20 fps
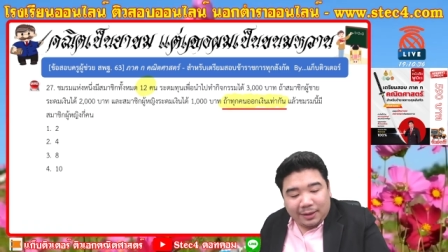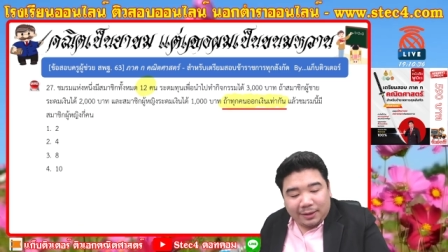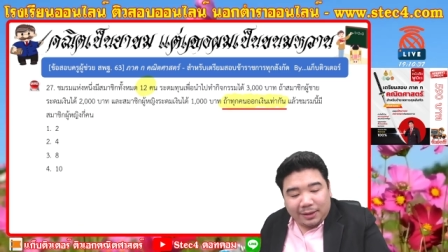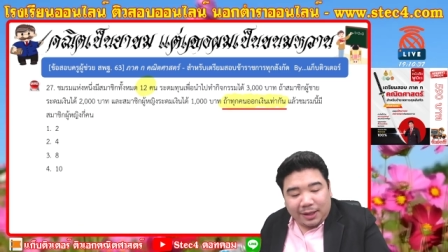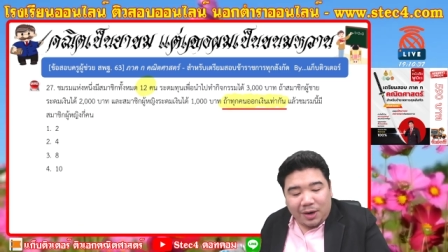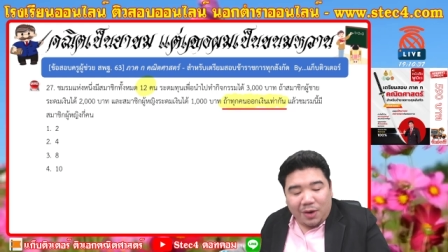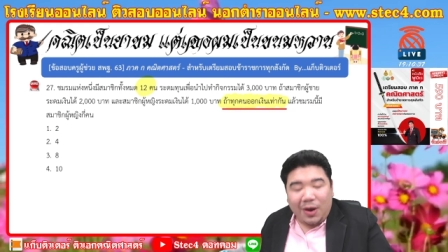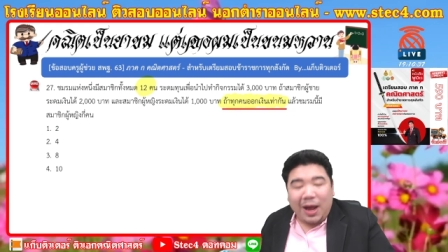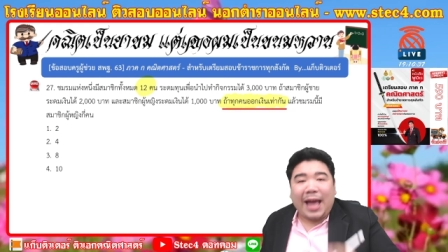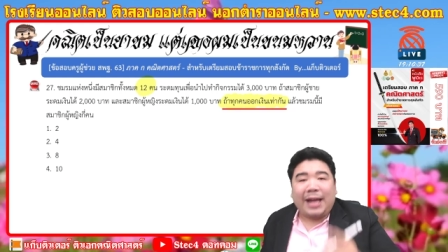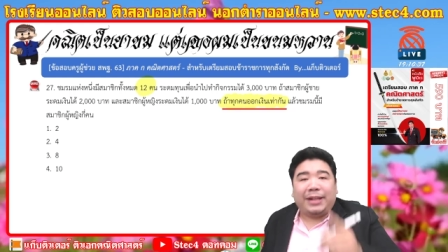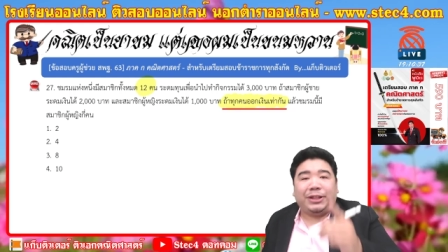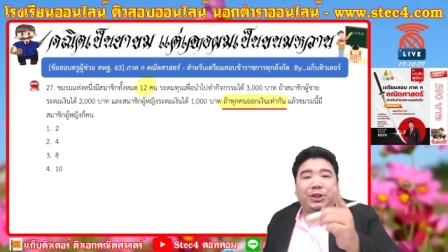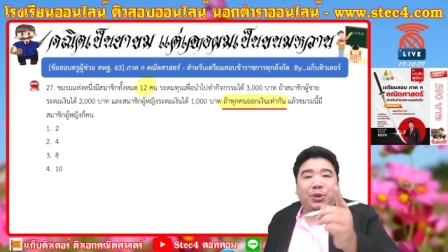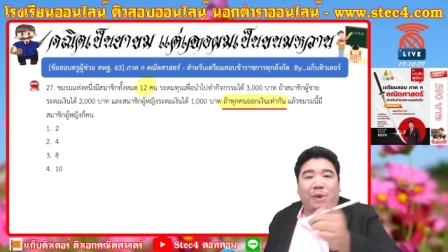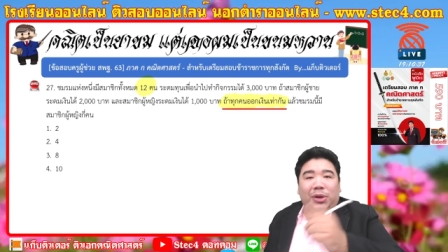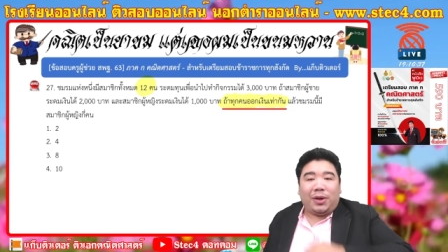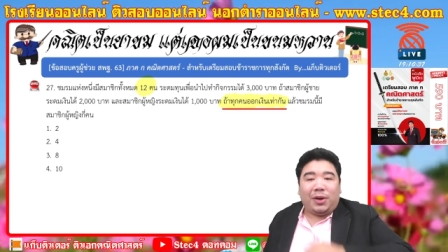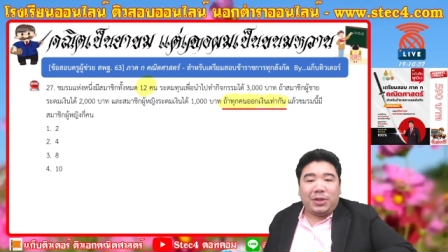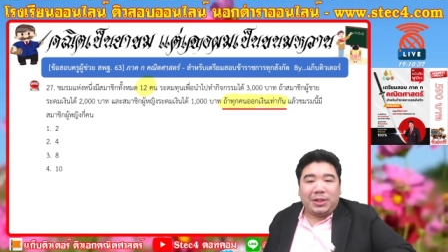ถ้าน้องอ่านโจ
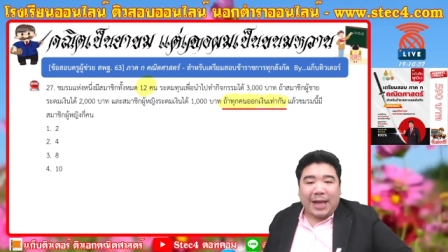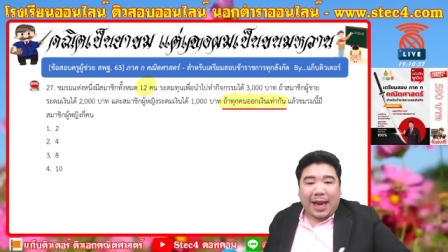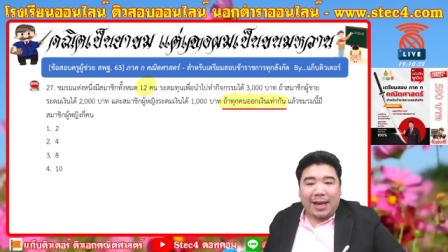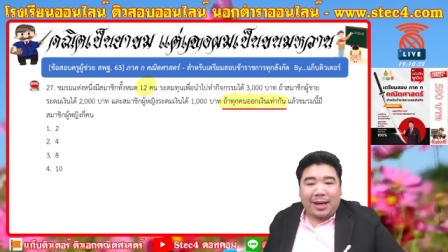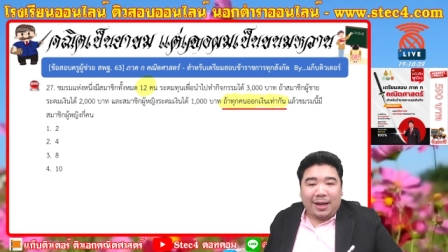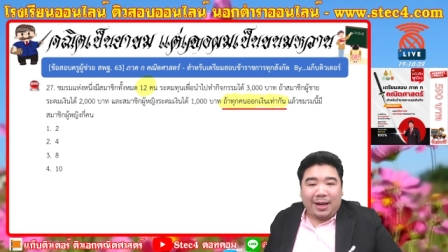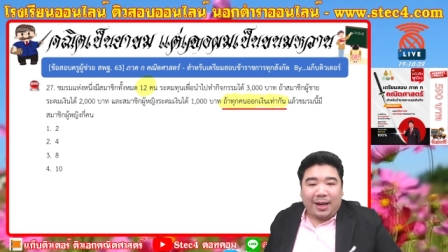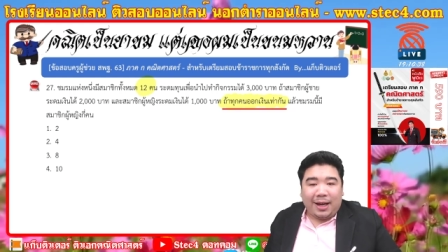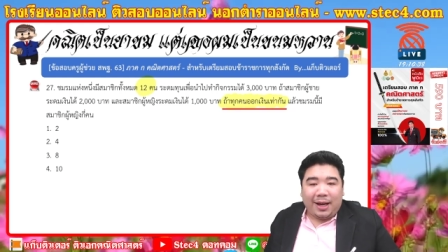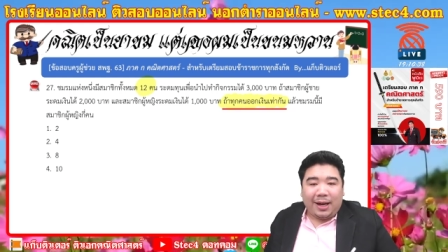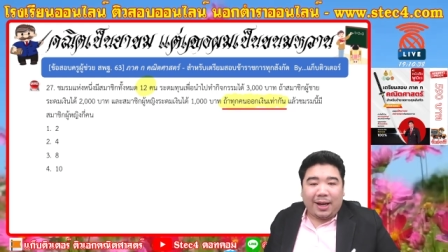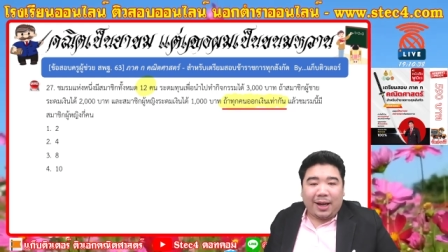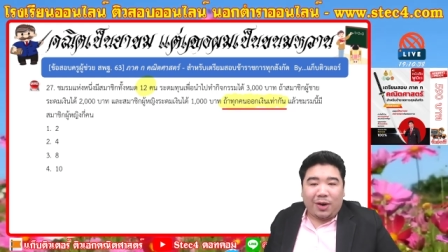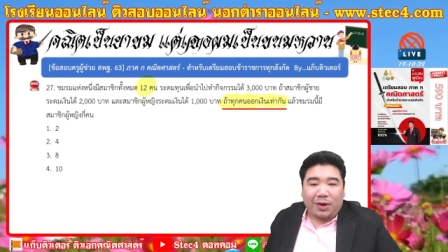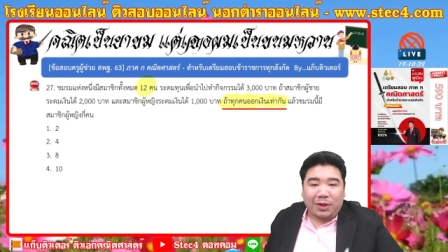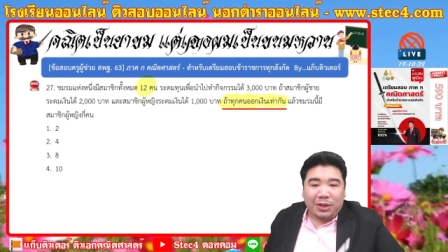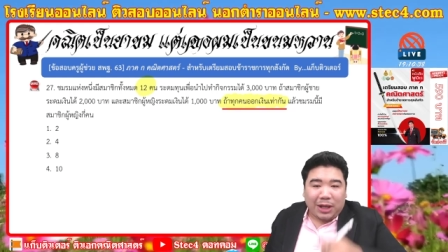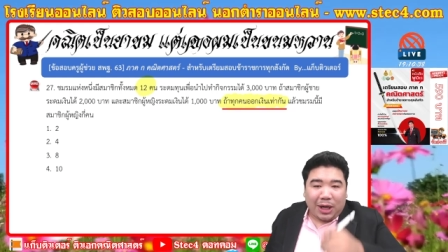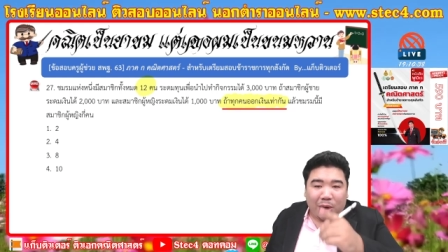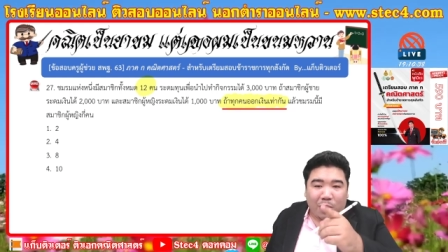ทย์เข้าใจดีๆ เนี่ย น้
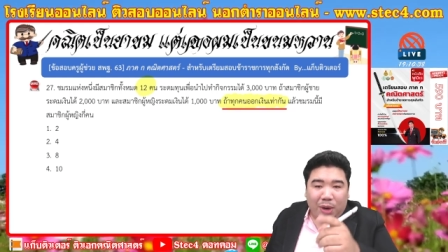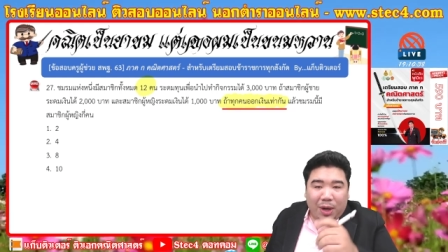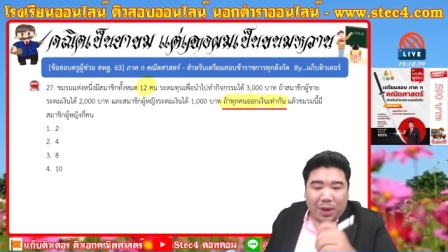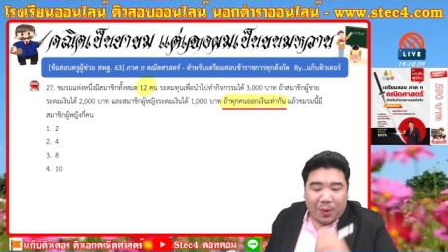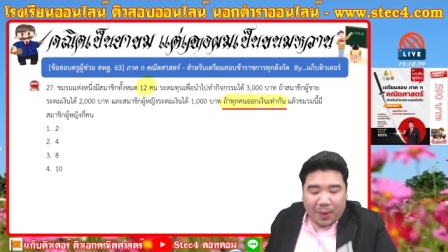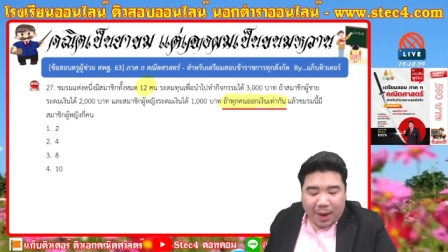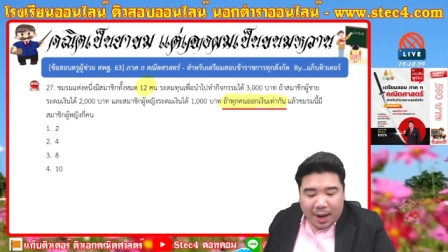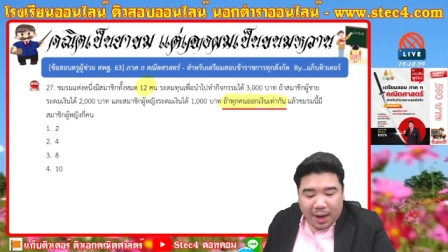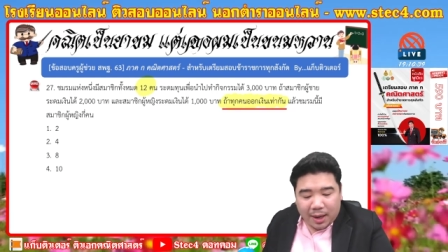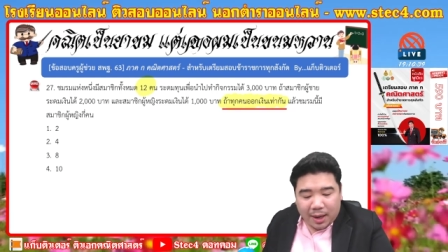องจะรู้เลยว่า